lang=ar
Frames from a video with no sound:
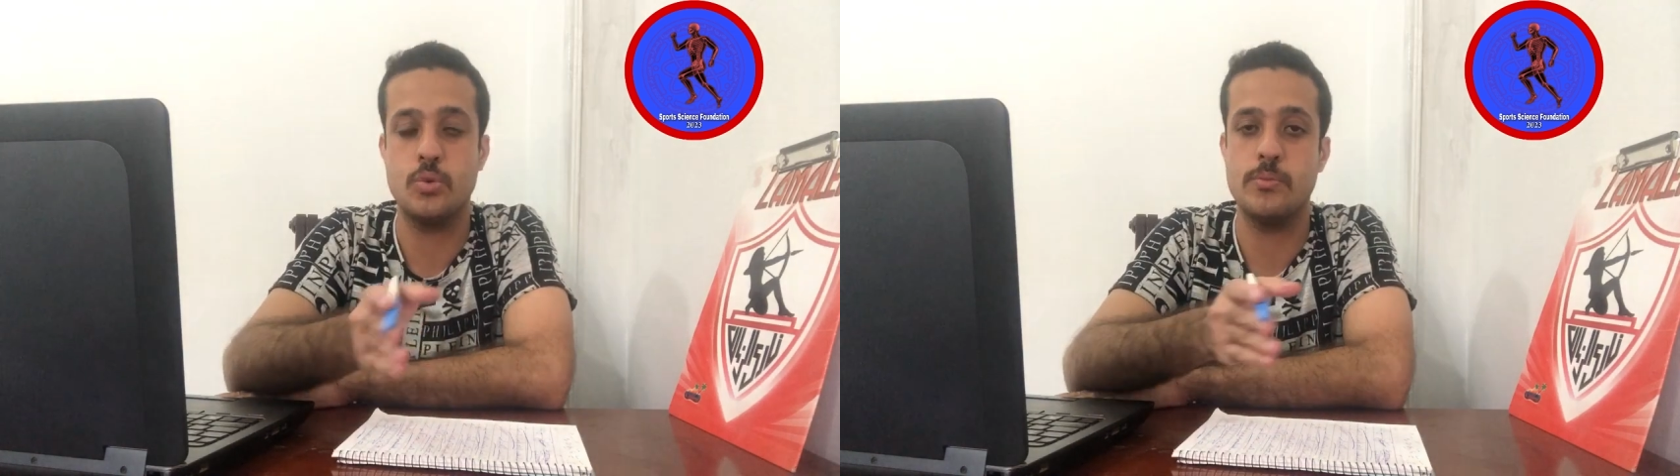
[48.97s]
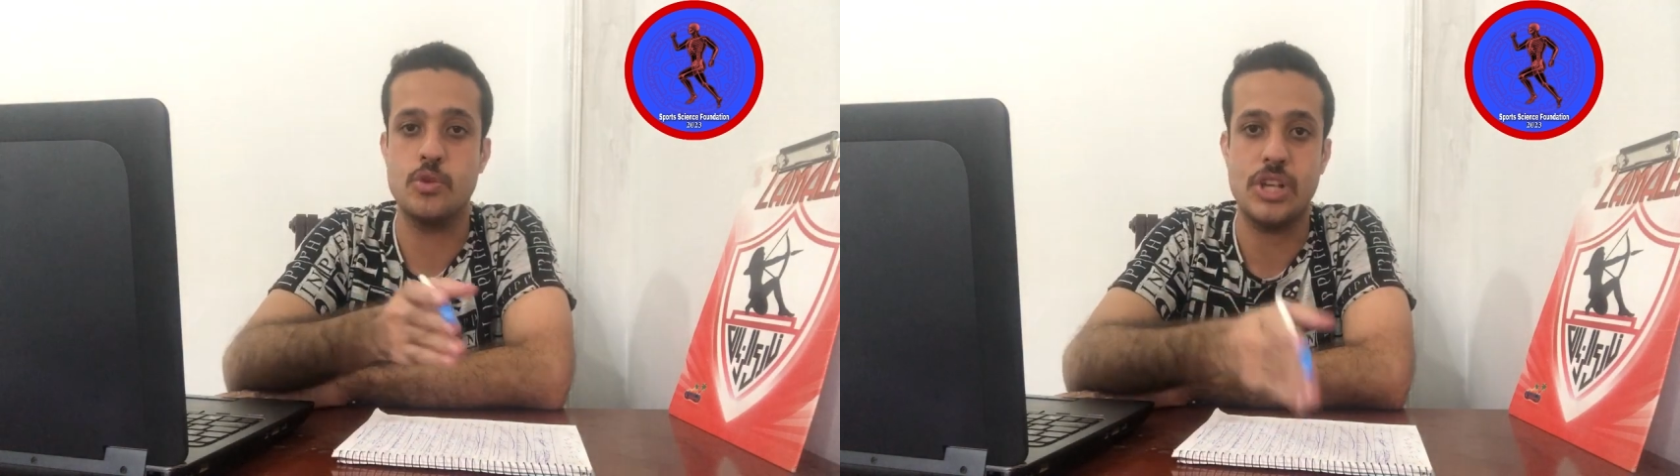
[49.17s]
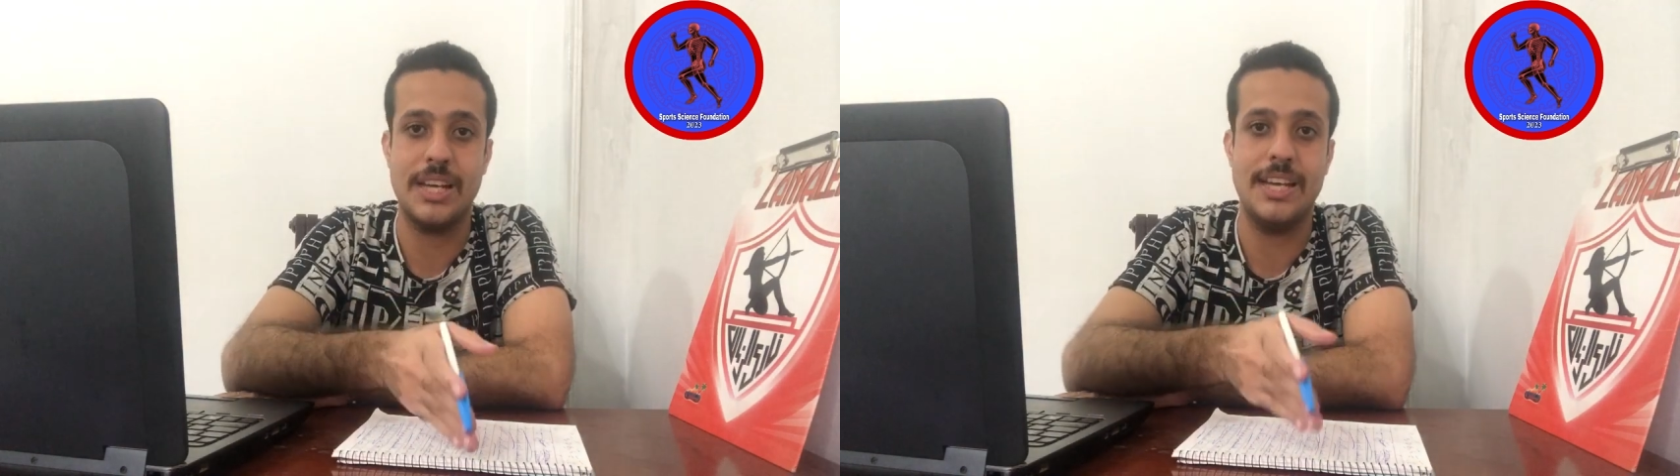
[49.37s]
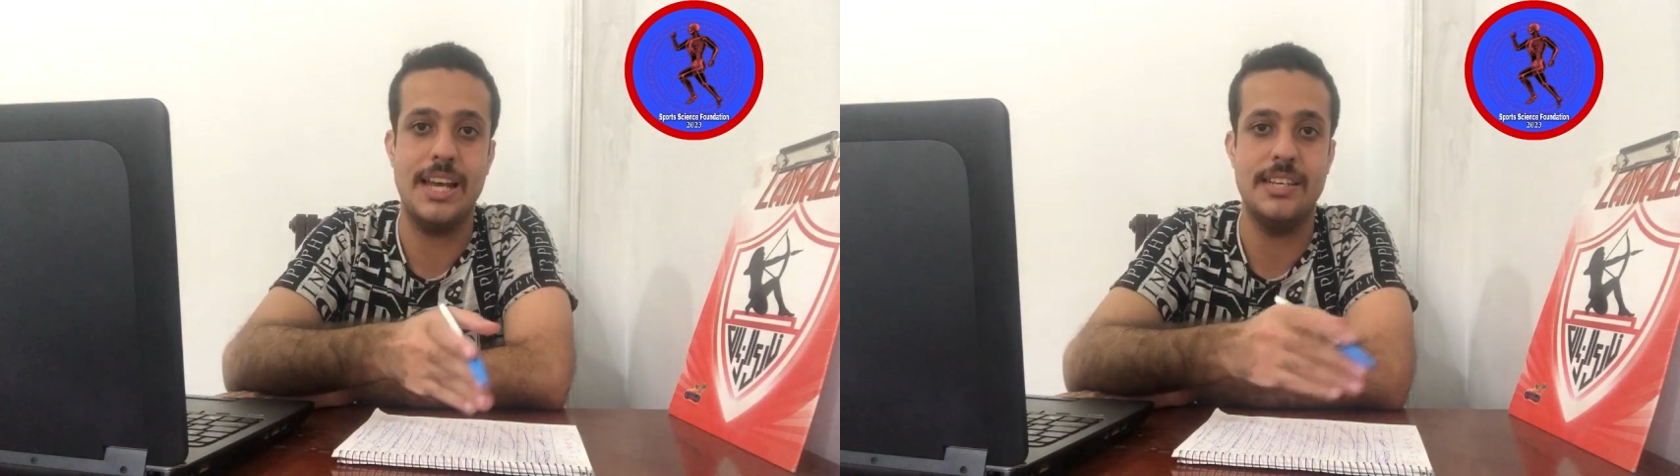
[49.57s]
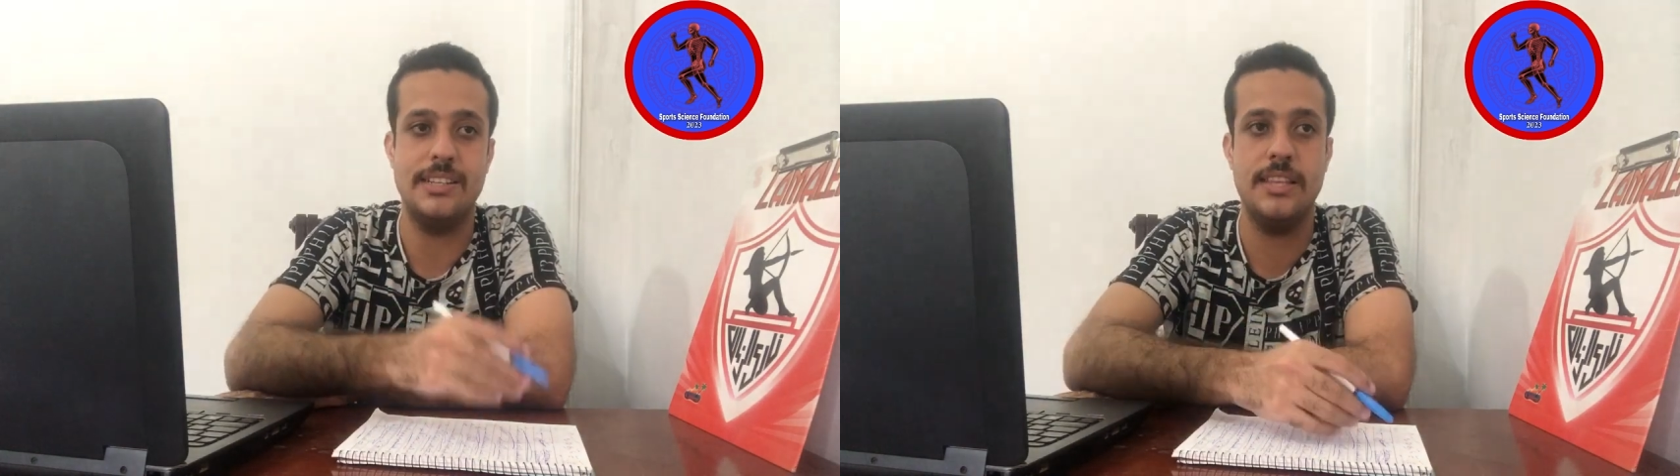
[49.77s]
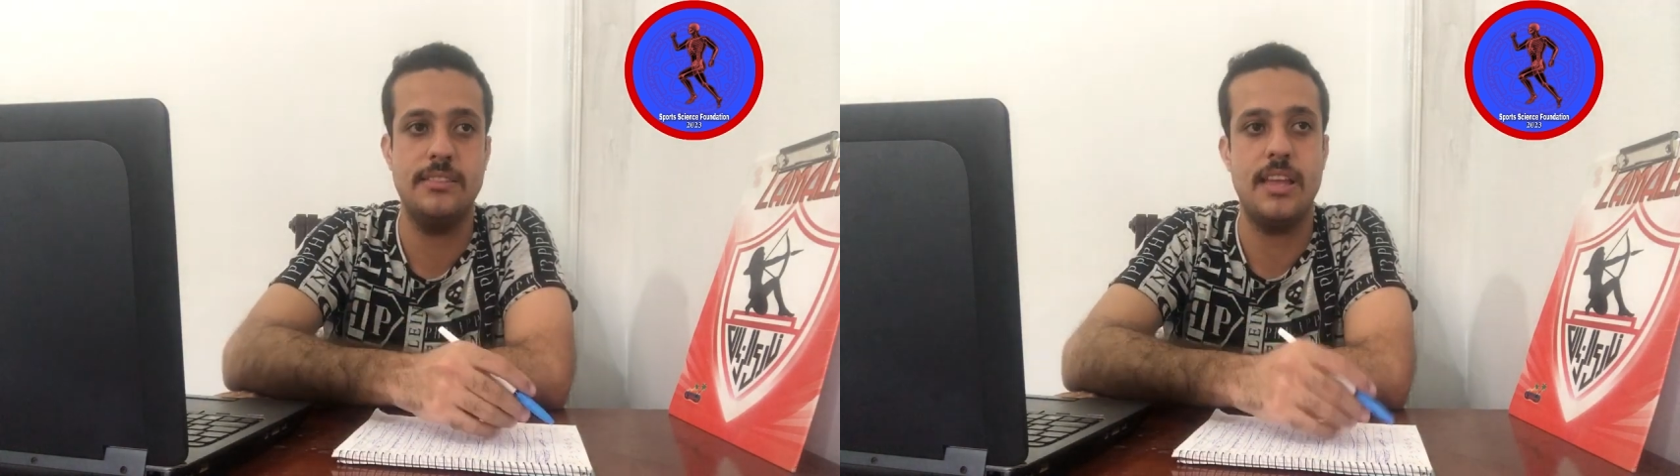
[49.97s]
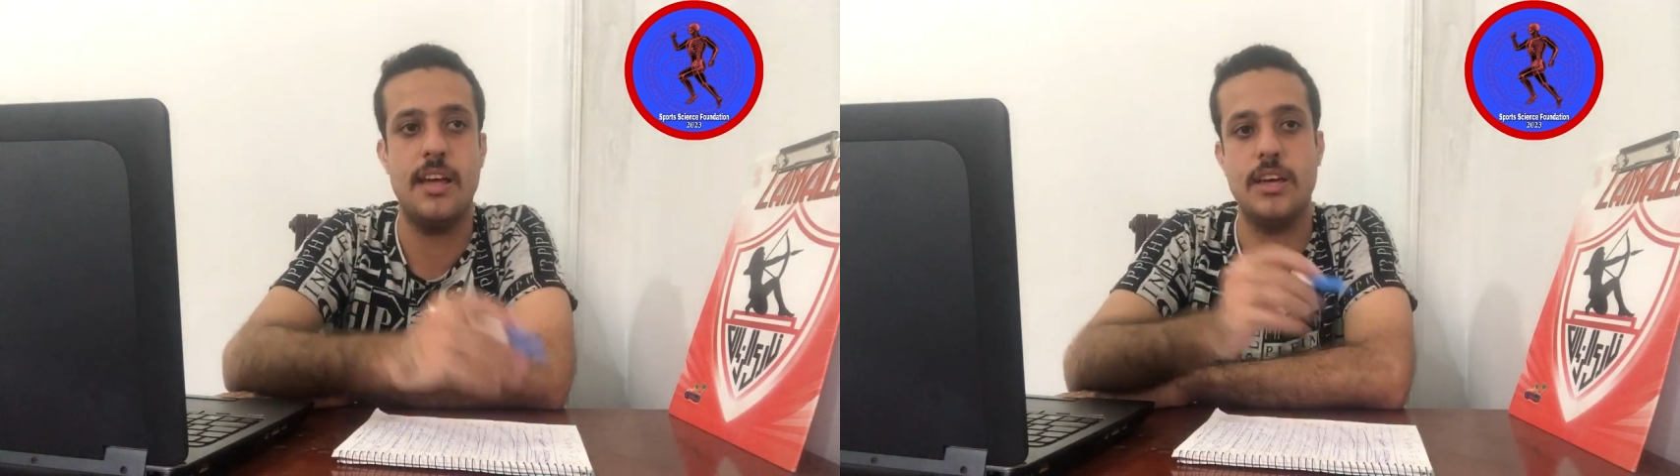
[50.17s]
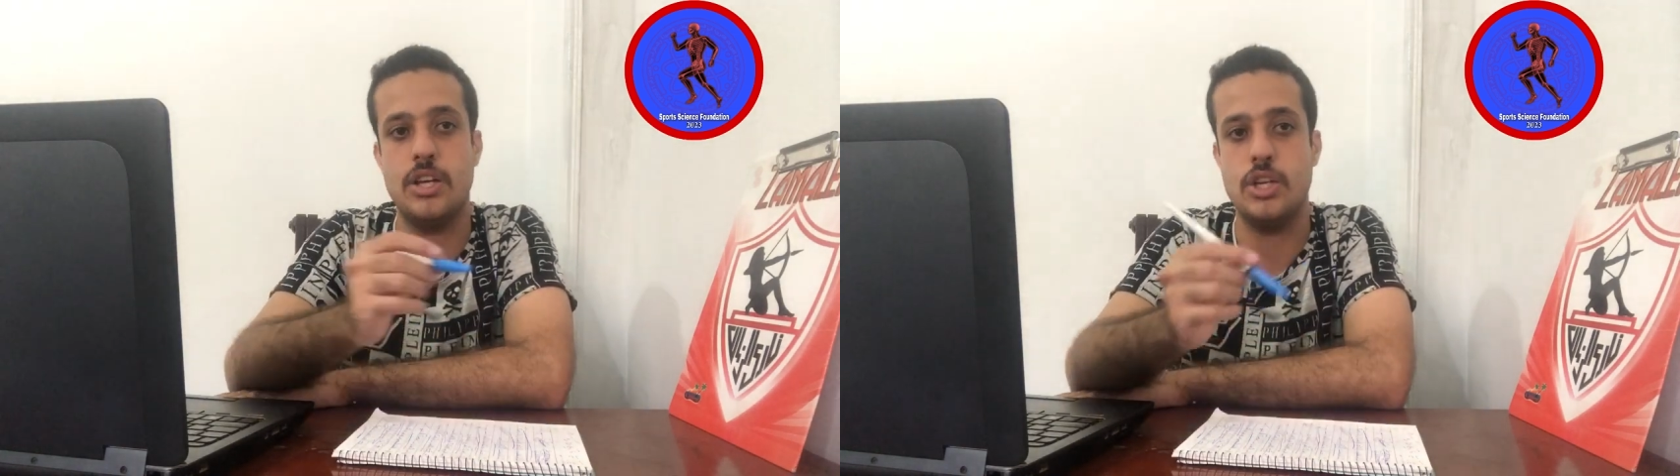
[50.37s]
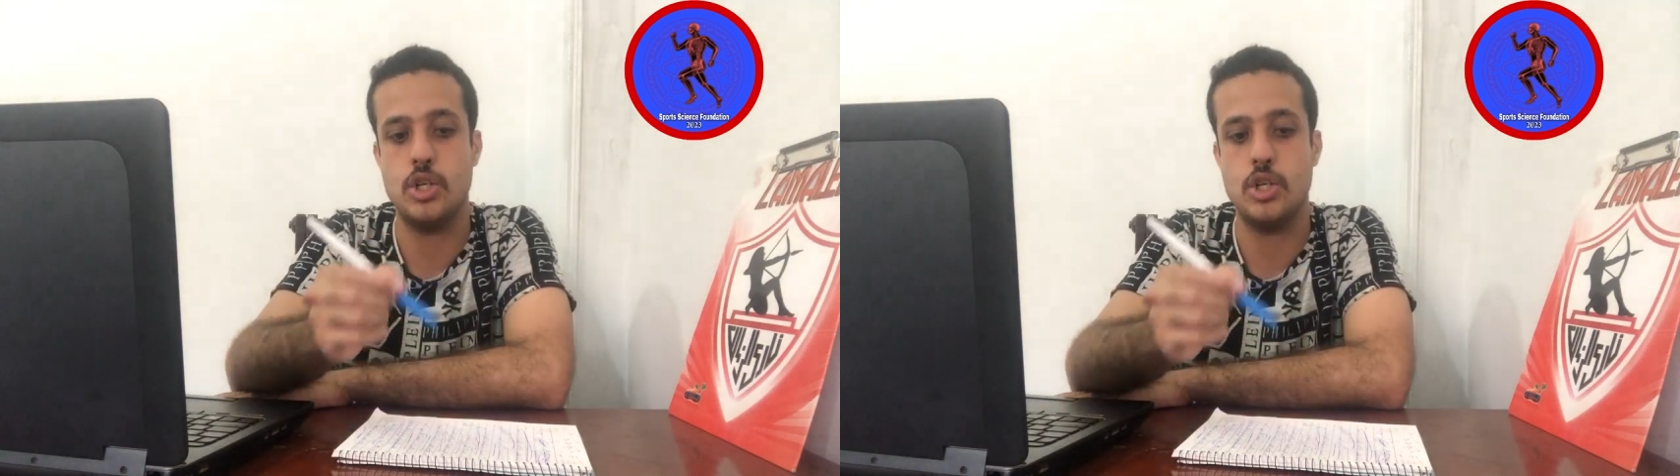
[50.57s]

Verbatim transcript: ومسجل ان انت